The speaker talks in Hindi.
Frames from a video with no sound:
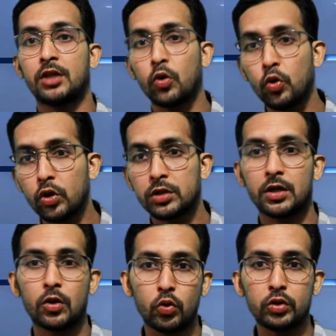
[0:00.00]
ज़रूर
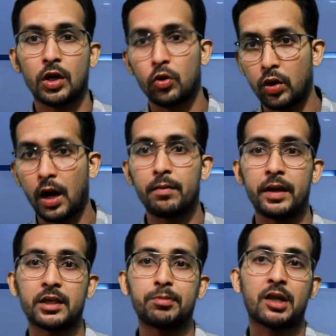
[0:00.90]
ज़रूर ज़रूर
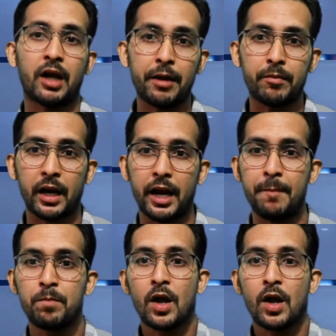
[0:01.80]
हमें सब्सक्राइब करें